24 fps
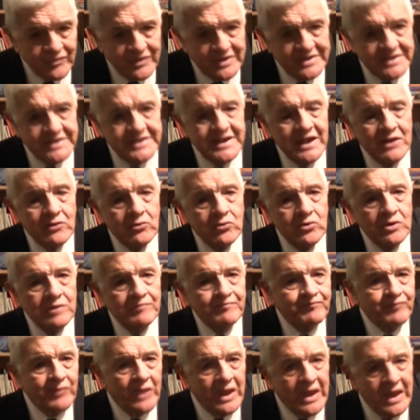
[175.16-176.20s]
según
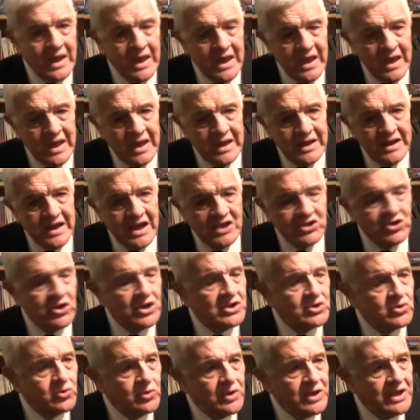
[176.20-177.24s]

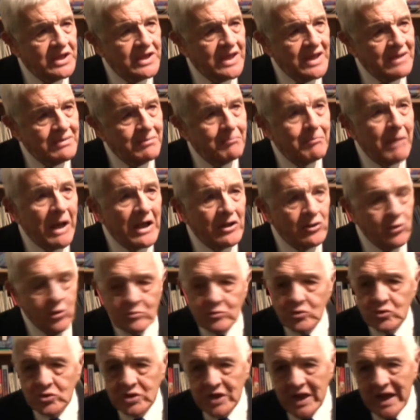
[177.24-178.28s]
Naciones Unidas, Banco
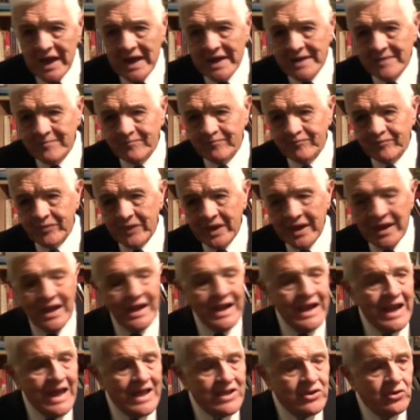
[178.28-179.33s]
Mundial, en
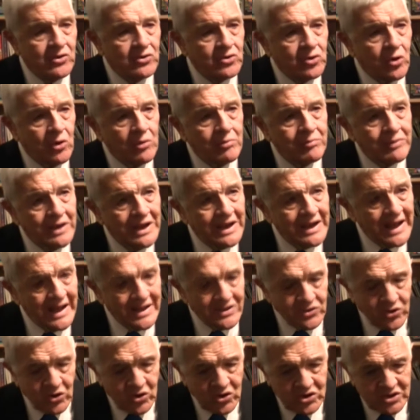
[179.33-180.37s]
el año
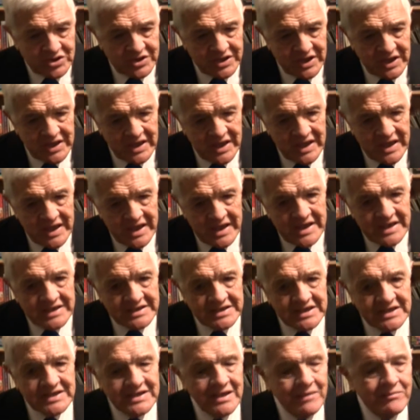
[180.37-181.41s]
2014,
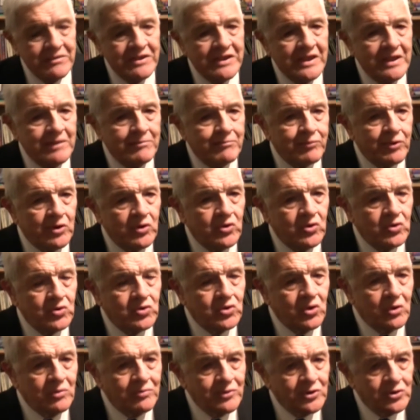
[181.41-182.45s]
si se mide el
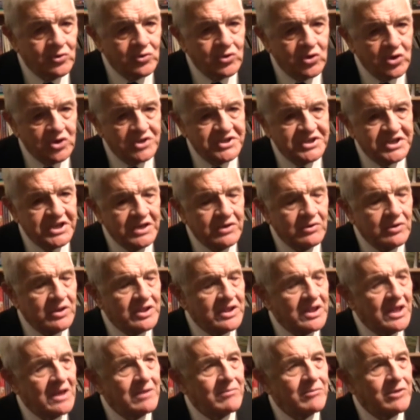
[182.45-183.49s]
Producto Bruto chino en
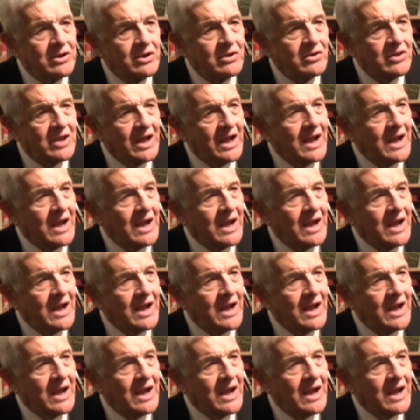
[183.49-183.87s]
términos de